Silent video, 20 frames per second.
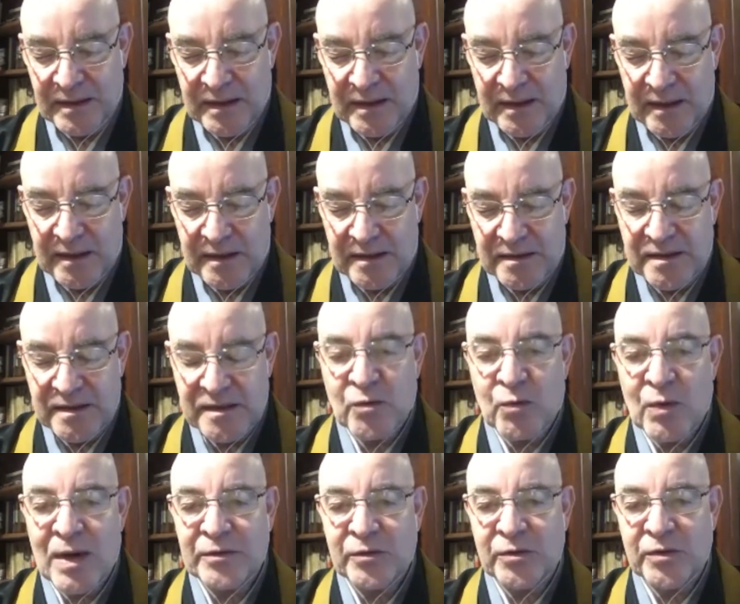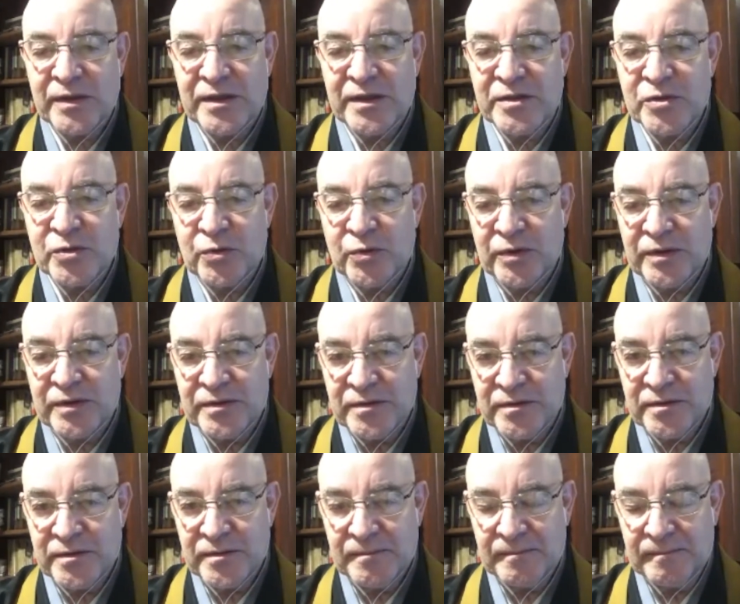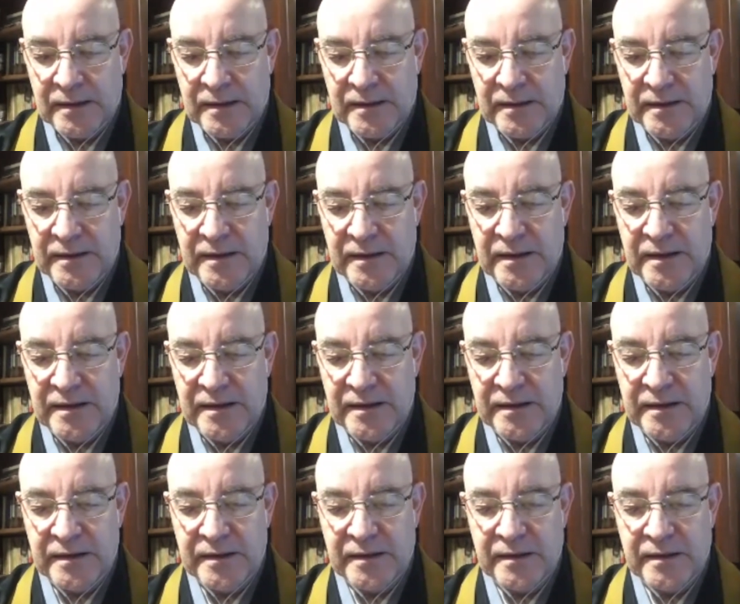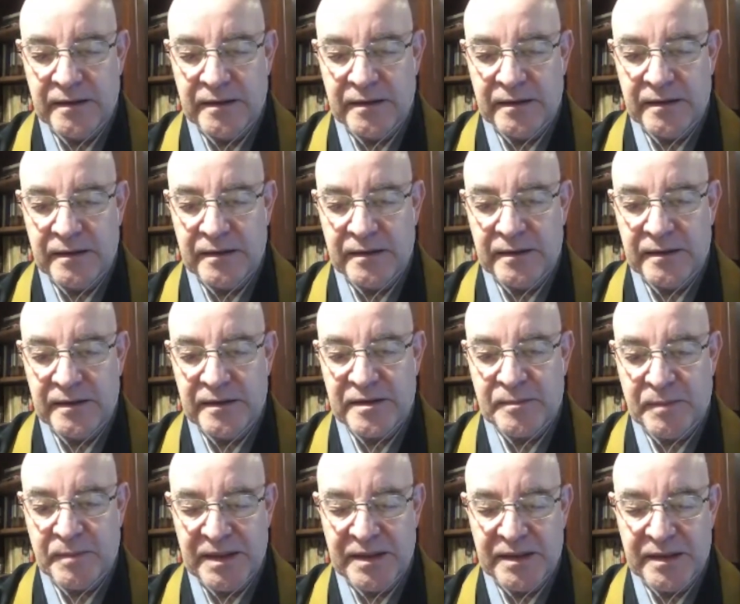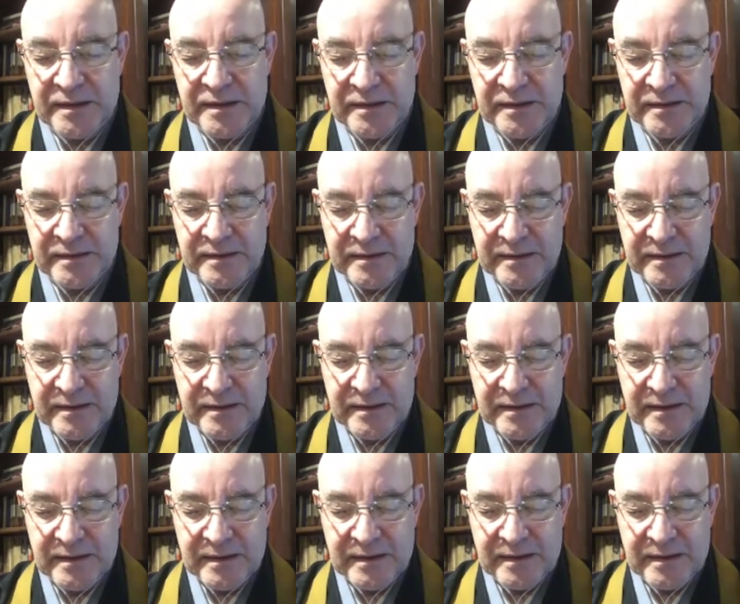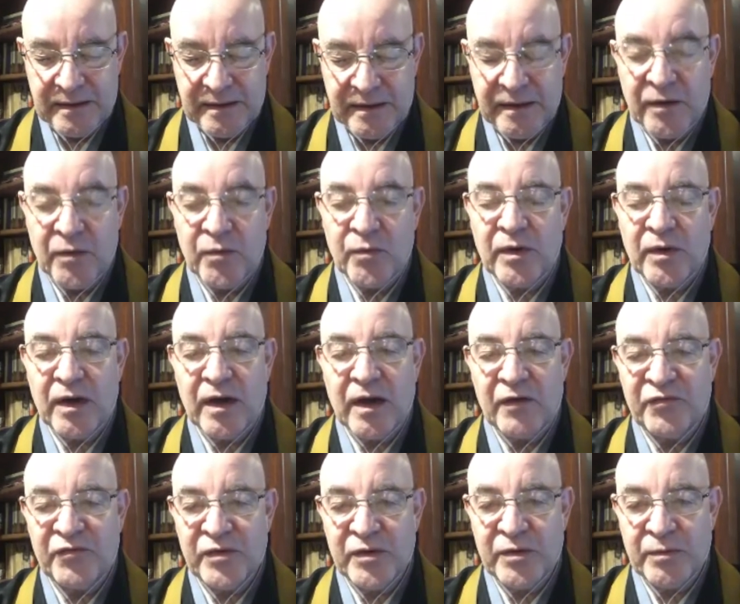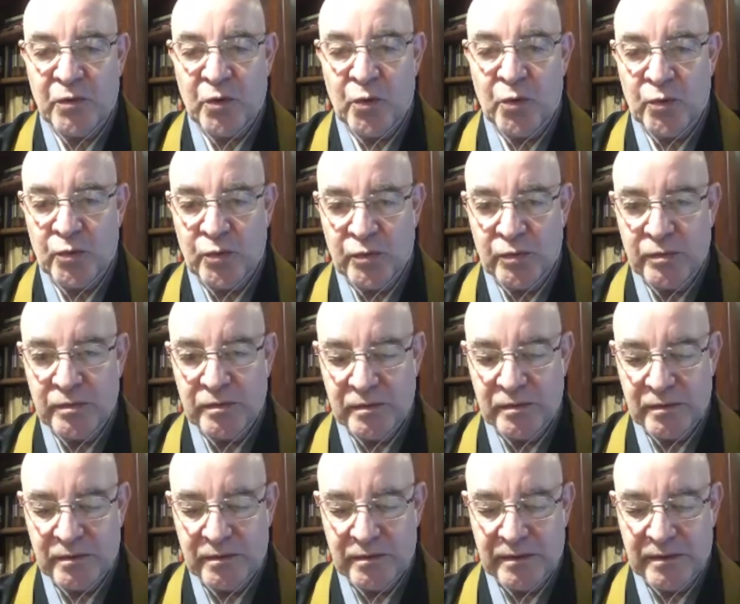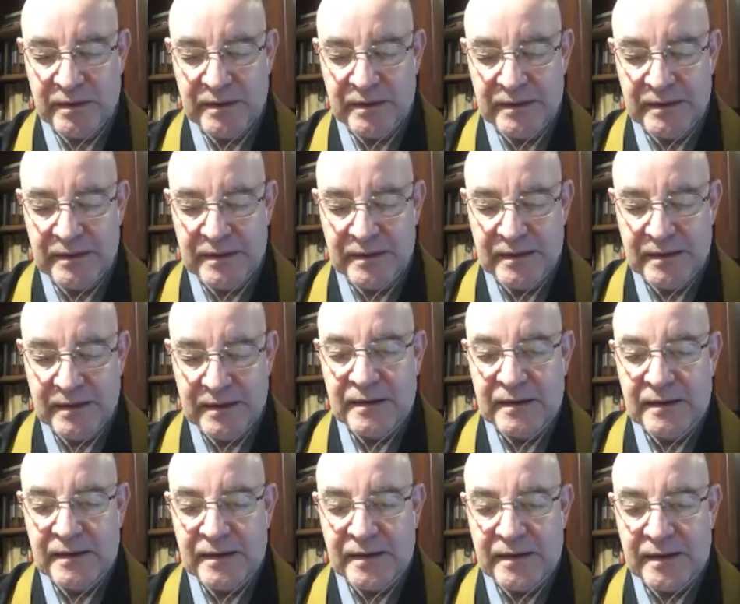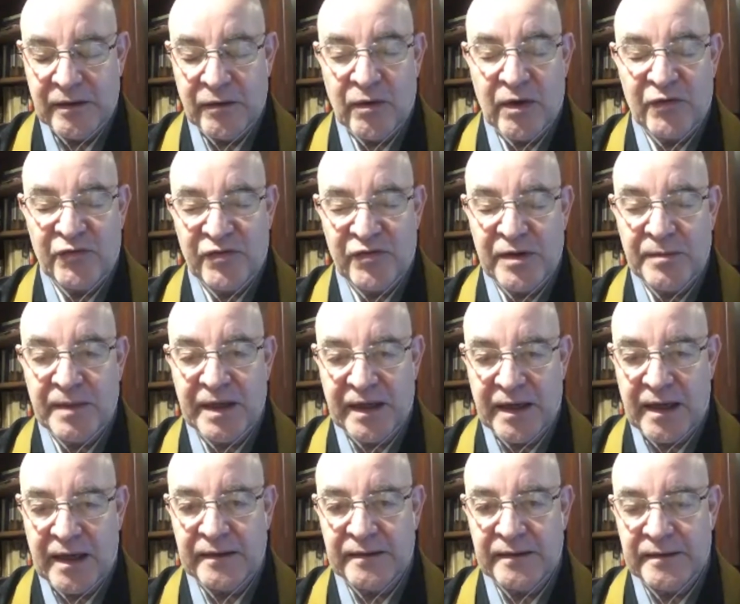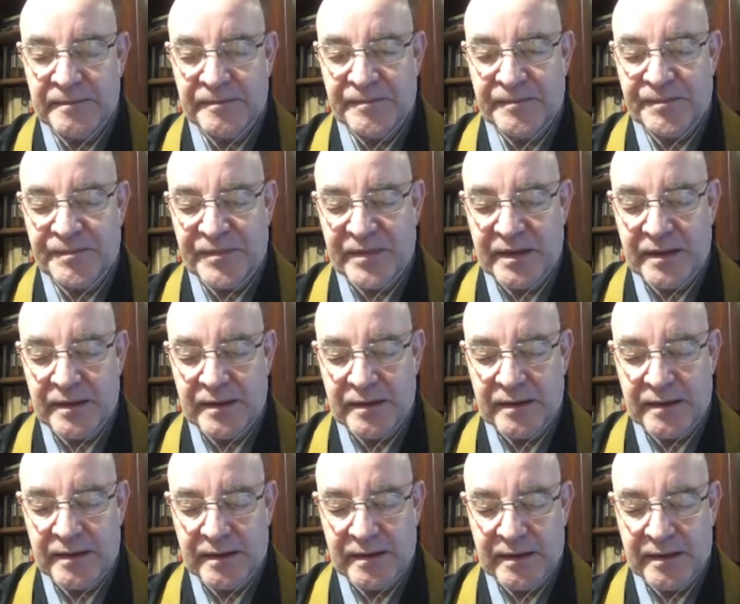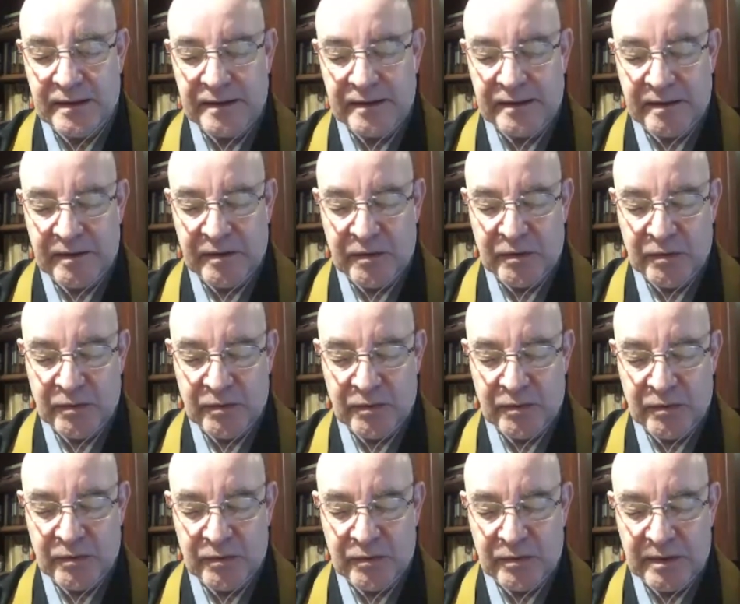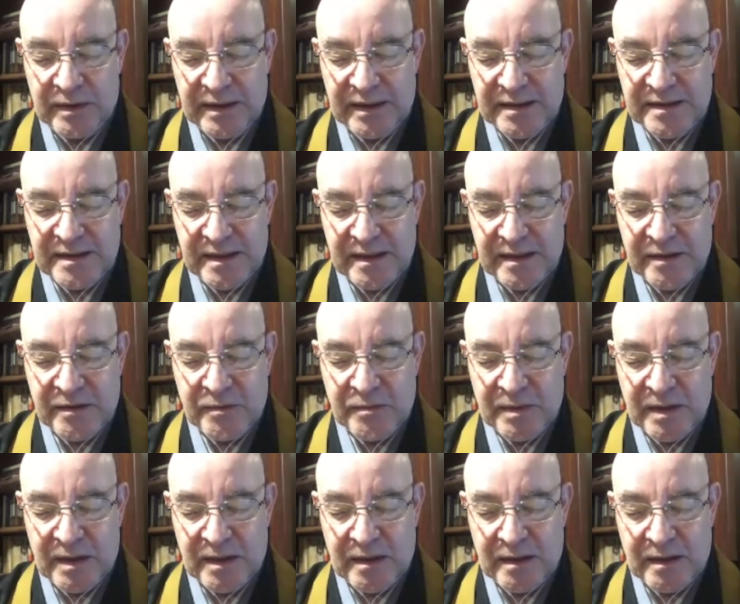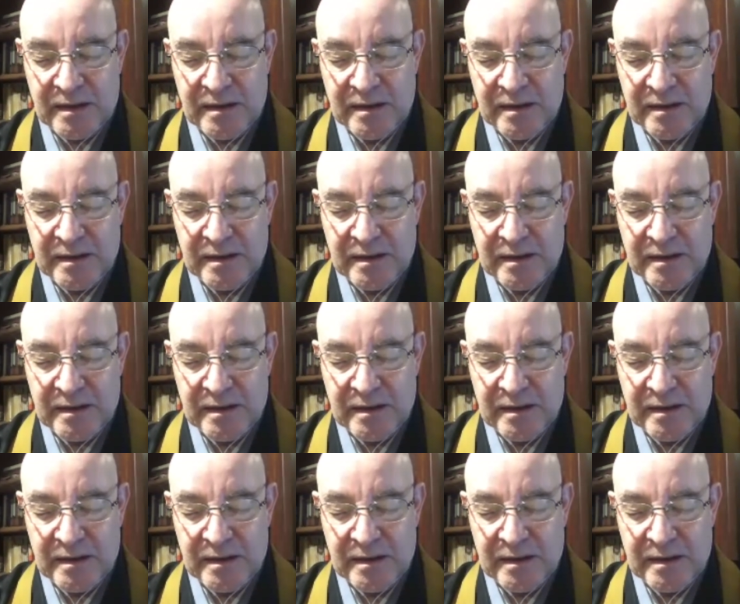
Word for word: as quatro questões que ele explica que não afirmou, é? que não afirma nada. Então, essa é uma